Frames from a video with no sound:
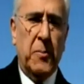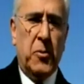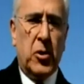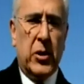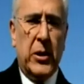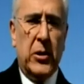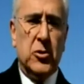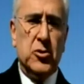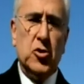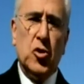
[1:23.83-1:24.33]

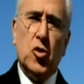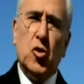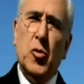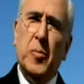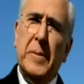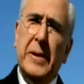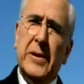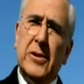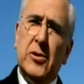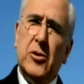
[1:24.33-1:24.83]
porque los
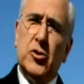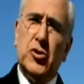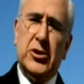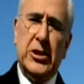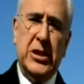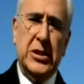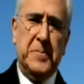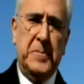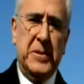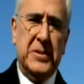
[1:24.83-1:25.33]
documentos
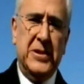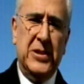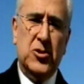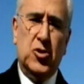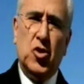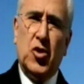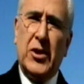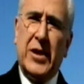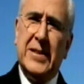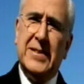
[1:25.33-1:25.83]
es
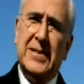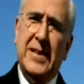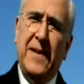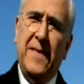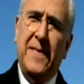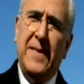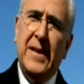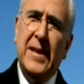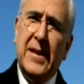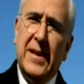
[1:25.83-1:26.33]
preciso que
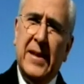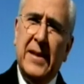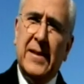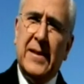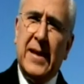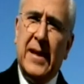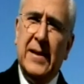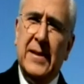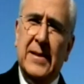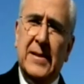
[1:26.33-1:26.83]
se
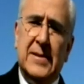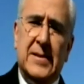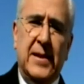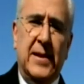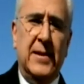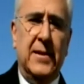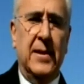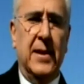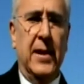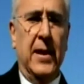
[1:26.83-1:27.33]

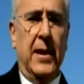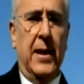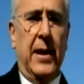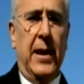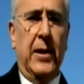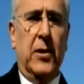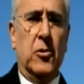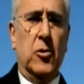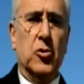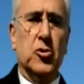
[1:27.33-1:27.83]
digitalicen
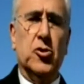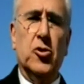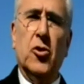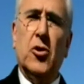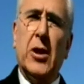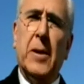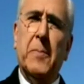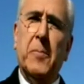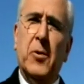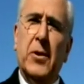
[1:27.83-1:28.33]
e
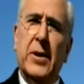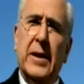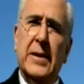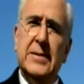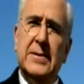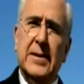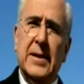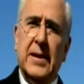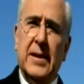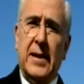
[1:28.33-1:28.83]
incluso que
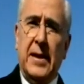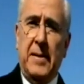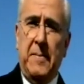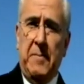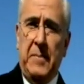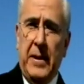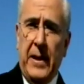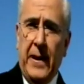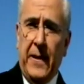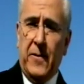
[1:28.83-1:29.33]
puedan ser
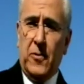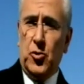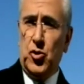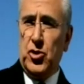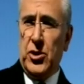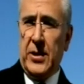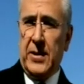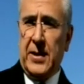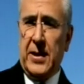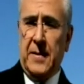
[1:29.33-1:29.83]

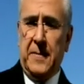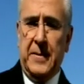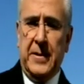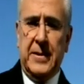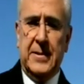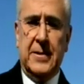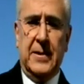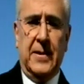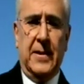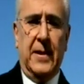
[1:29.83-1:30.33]
enviados a
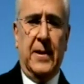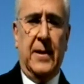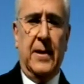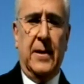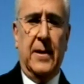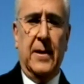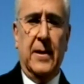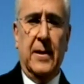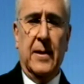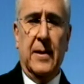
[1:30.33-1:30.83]
través de